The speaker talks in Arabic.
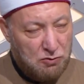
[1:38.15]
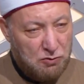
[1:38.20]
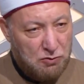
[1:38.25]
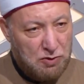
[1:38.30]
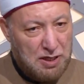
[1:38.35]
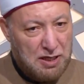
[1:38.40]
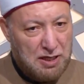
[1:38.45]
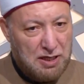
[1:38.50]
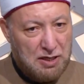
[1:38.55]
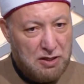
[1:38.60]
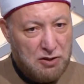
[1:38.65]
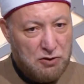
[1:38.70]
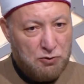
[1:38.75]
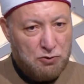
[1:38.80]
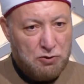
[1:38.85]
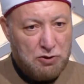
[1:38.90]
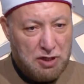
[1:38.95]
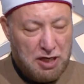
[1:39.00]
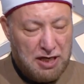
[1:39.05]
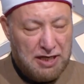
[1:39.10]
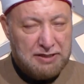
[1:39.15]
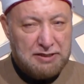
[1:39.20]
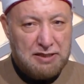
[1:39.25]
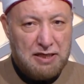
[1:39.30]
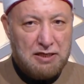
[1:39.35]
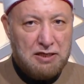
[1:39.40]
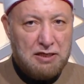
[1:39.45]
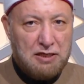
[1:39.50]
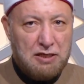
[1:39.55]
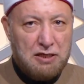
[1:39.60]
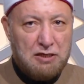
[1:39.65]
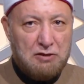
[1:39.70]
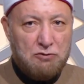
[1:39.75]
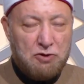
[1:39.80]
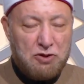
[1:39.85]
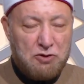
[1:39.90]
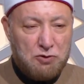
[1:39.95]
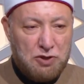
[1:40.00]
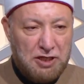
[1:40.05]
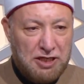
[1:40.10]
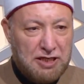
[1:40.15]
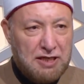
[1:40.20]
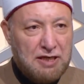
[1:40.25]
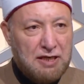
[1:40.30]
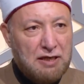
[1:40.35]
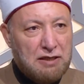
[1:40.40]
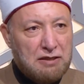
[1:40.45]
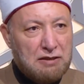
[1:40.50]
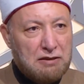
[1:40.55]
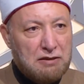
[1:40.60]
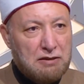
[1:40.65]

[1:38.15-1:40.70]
وذو القاعده وذو الحجه